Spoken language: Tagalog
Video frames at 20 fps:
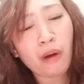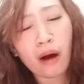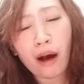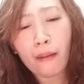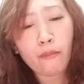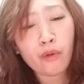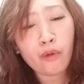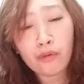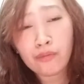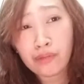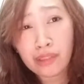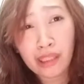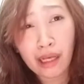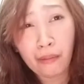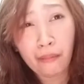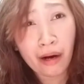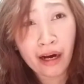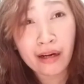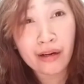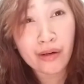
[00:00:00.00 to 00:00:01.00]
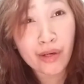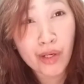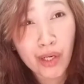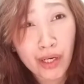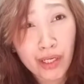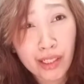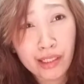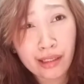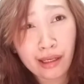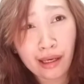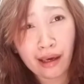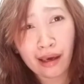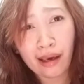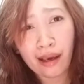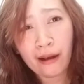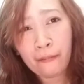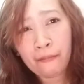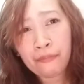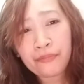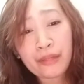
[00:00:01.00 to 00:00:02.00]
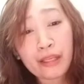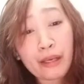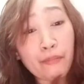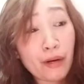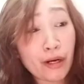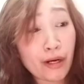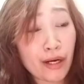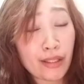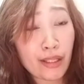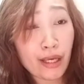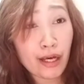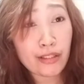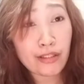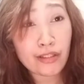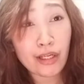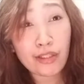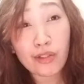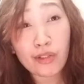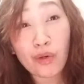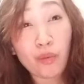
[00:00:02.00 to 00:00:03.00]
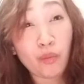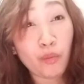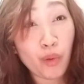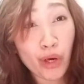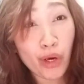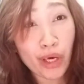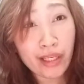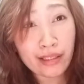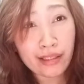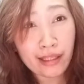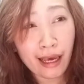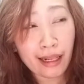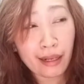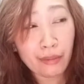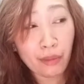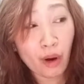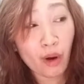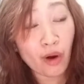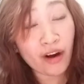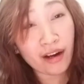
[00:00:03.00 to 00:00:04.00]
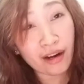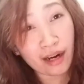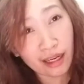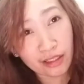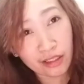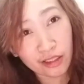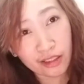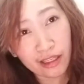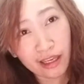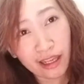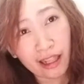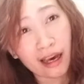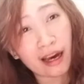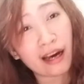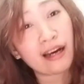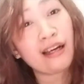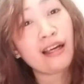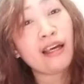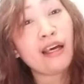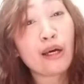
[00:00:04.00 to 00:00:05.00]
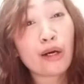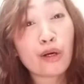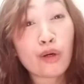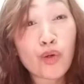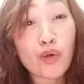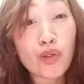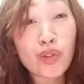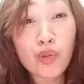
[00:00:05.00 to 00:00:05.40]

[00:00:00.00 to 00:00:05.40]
Ayan yung mga moves ng mga girls eh. Baka naandyan yung boys na, halimbawa, yung crush nila.